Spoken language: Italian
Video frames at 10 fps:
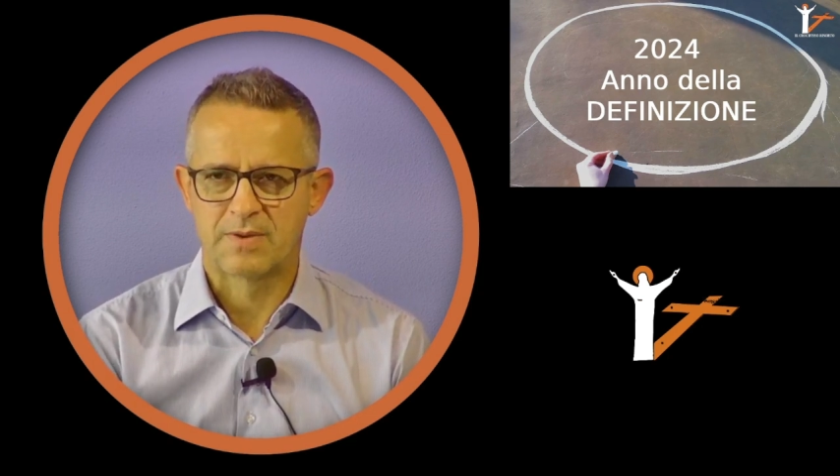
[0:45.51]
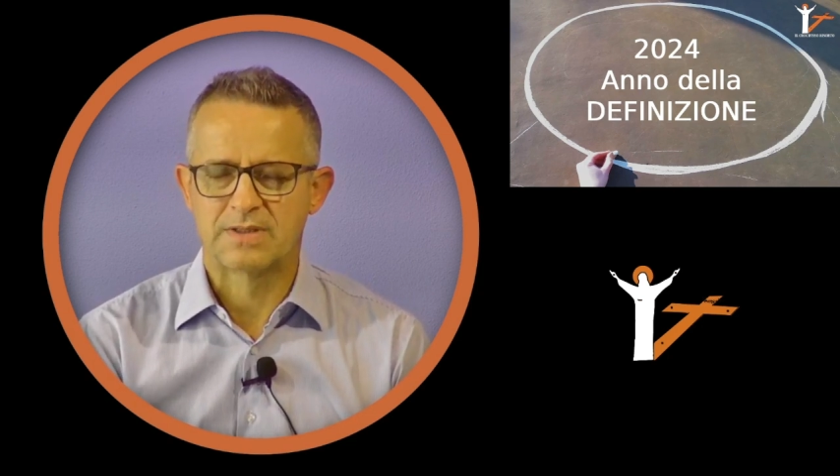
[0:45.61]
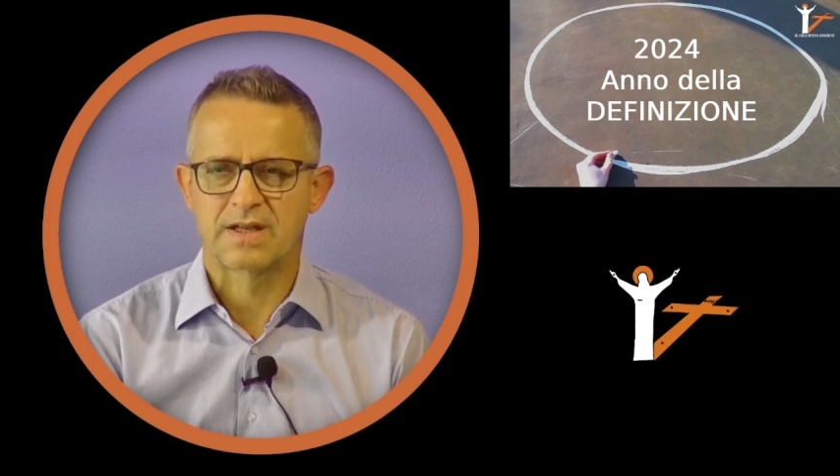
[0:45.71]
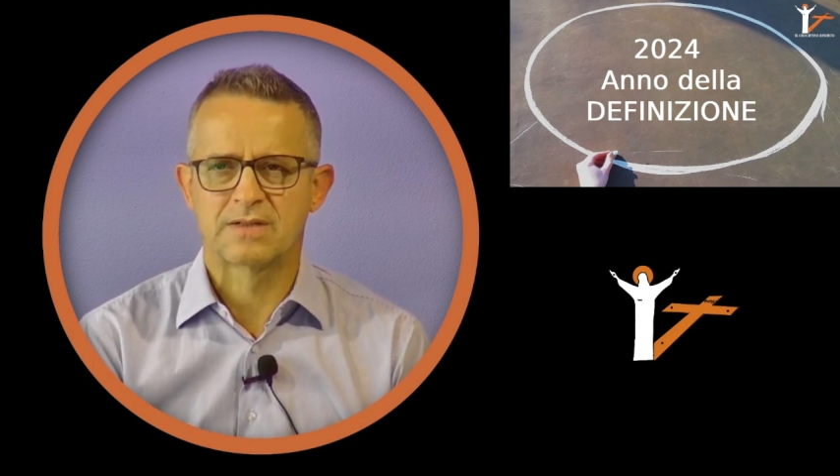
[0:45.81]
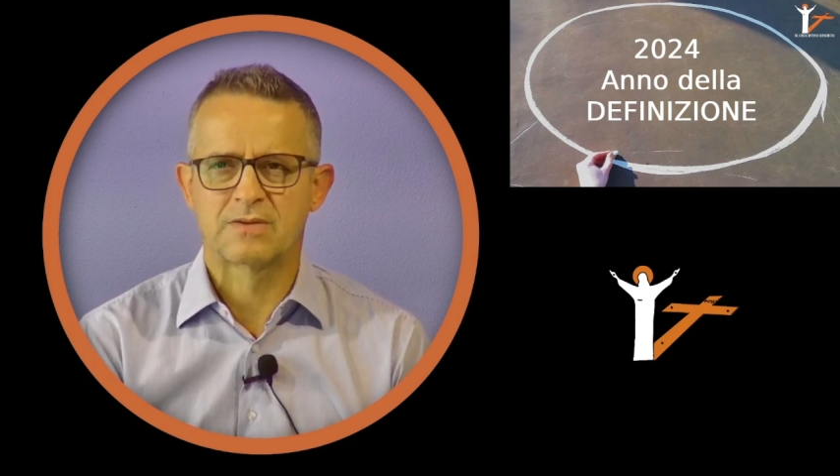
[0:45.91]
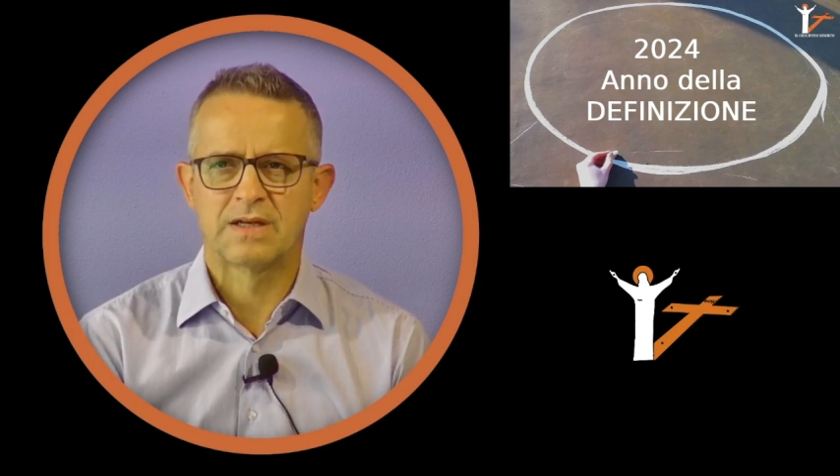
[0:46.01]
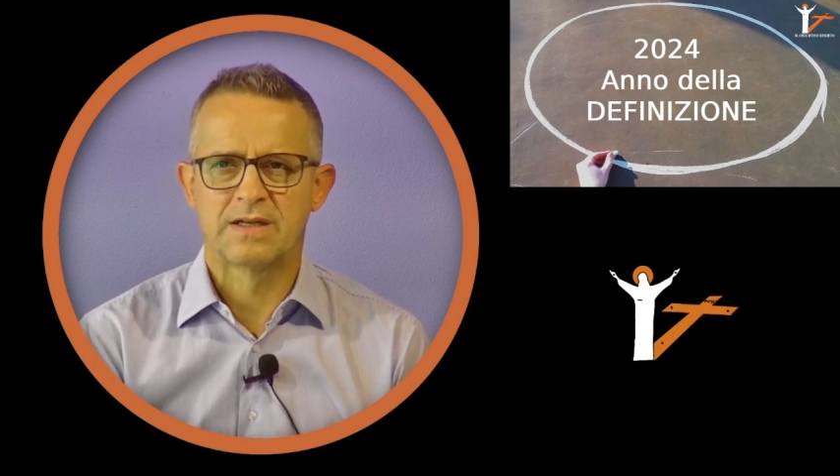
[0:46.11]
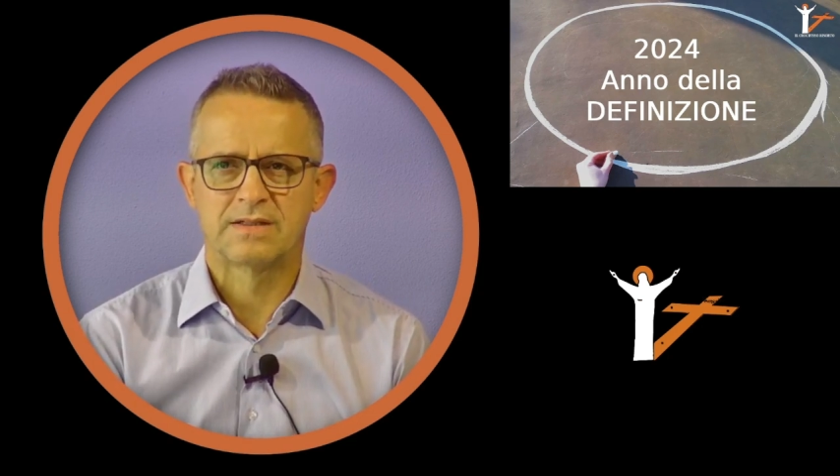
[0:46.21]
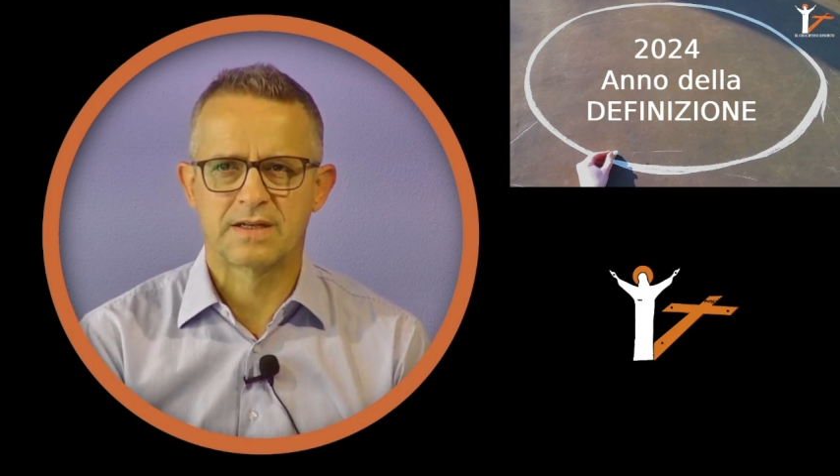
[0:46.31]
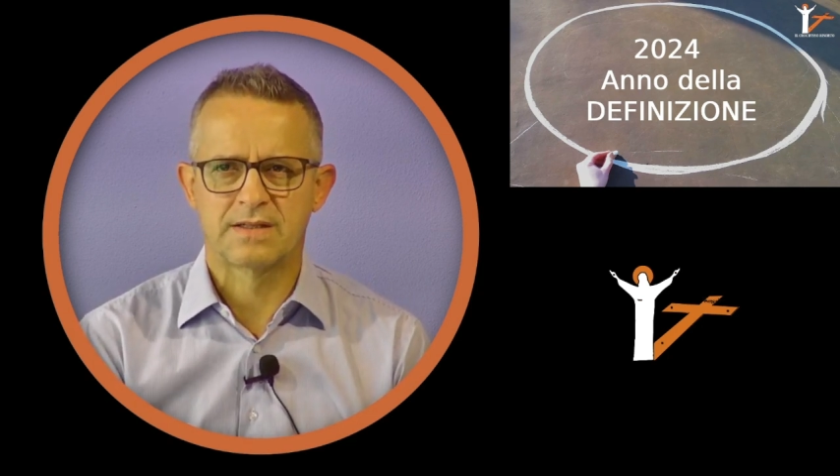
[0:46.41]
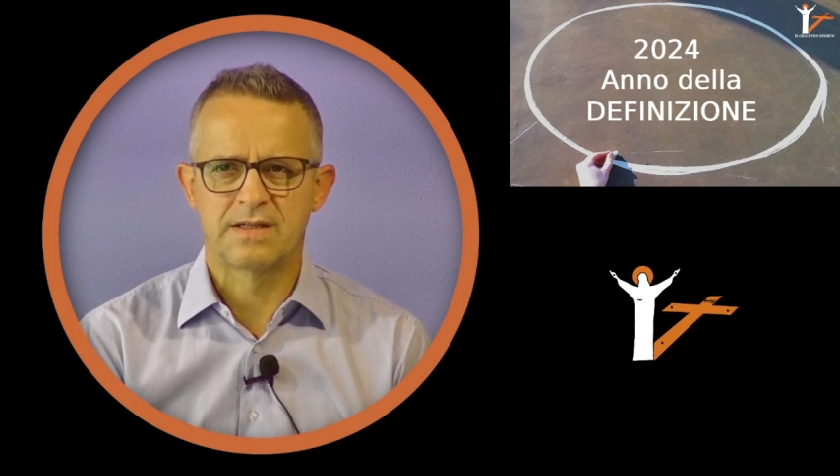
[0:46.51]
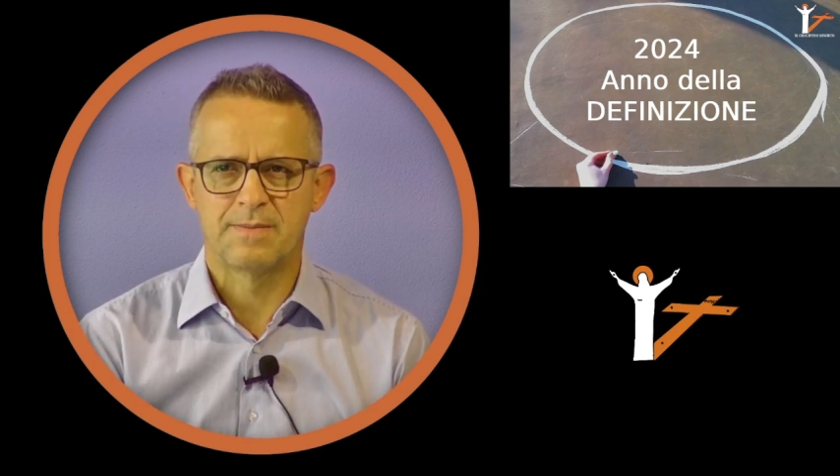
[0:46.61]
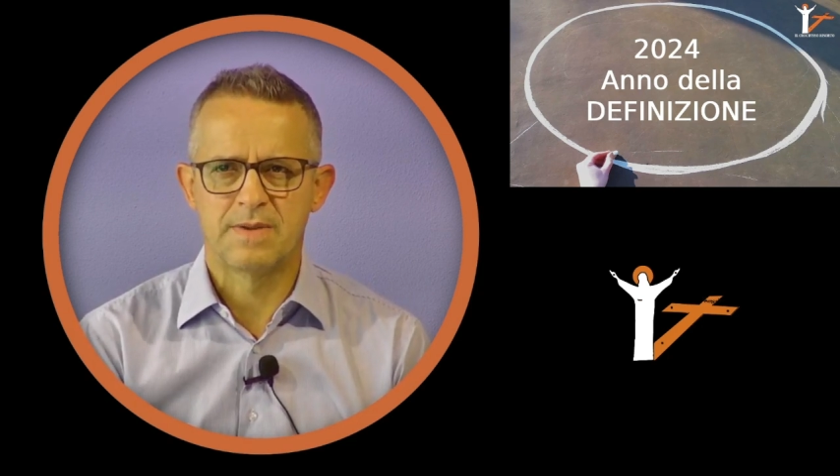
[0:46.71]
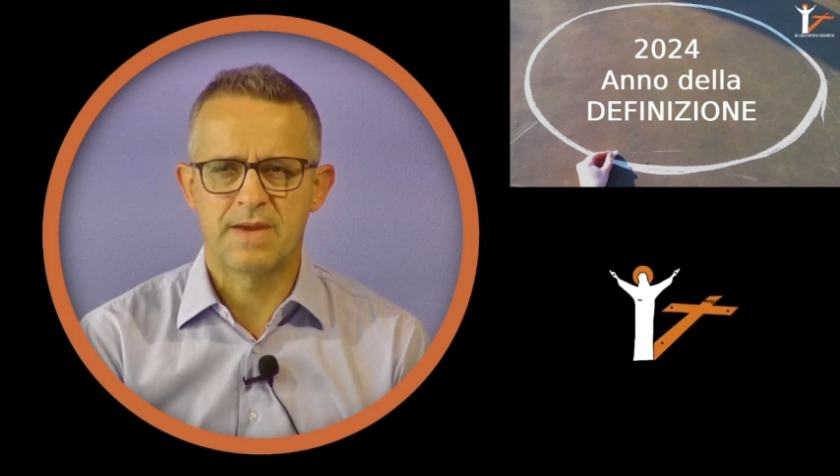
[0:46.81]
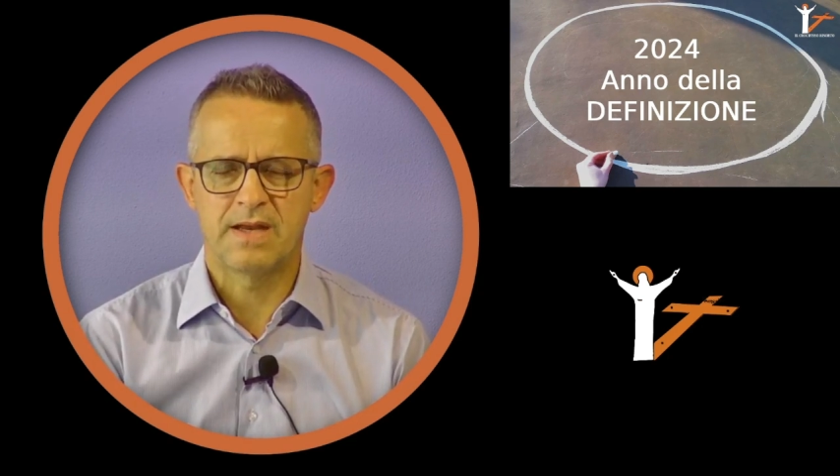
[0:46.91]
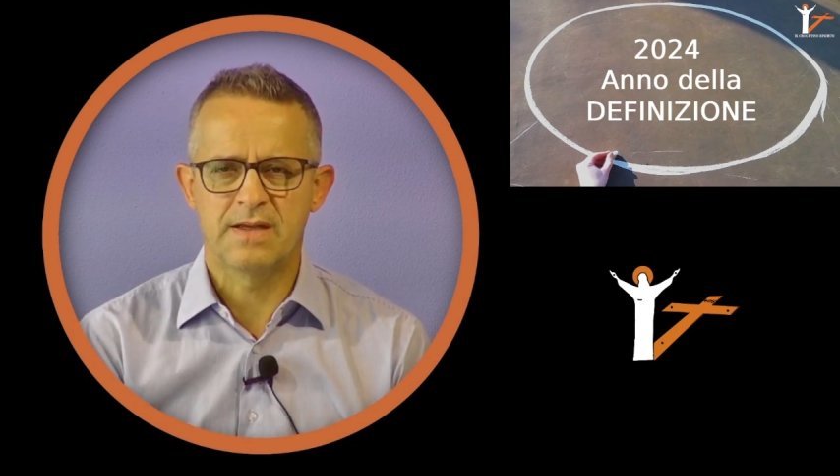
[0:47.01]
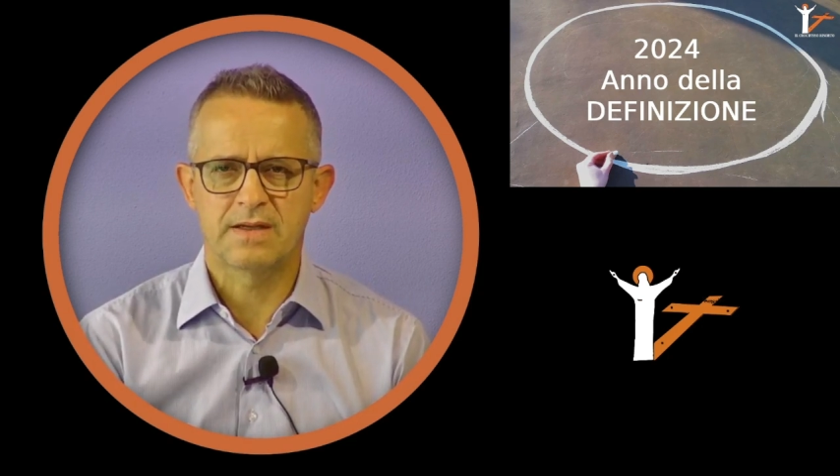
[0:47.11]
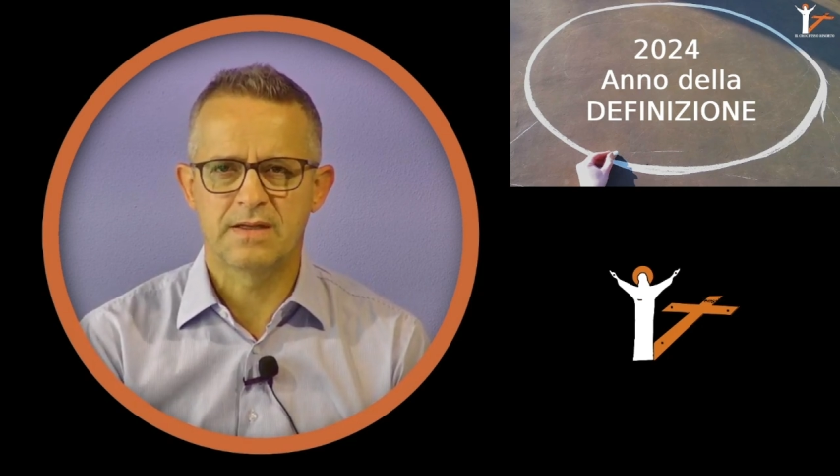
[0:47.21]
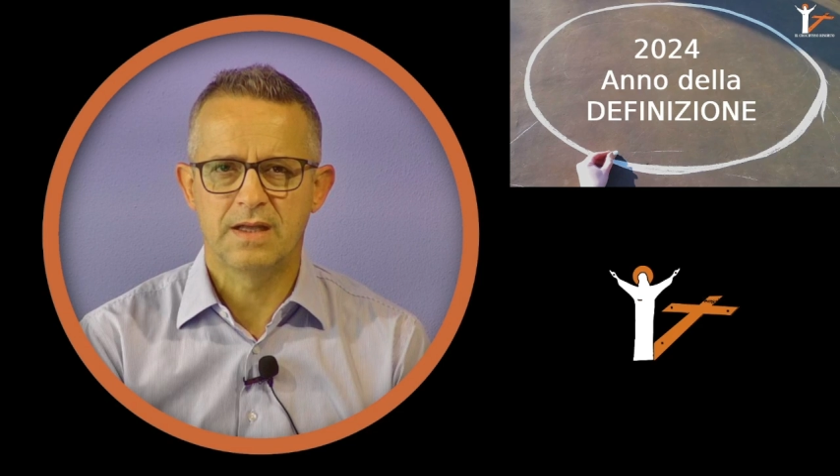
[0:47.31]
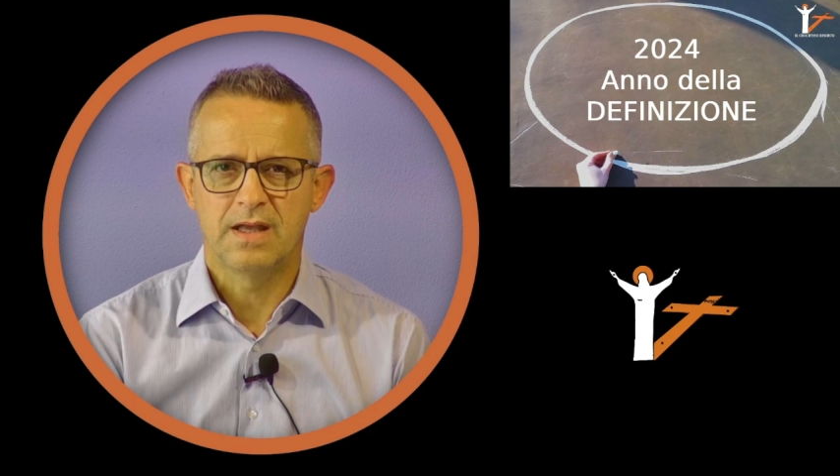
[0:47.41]
entrato nella terra di
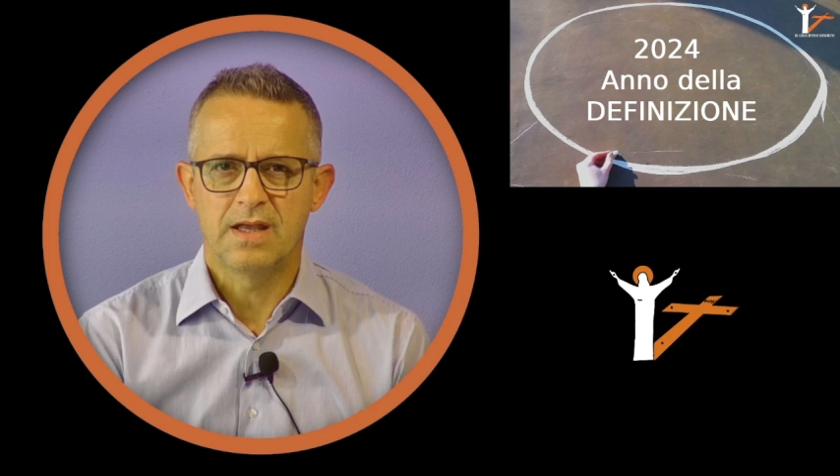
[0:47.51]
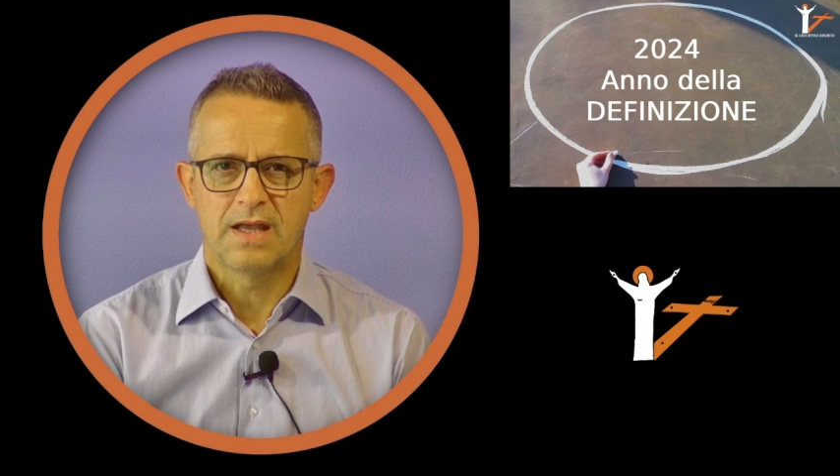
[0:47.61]
Abimelech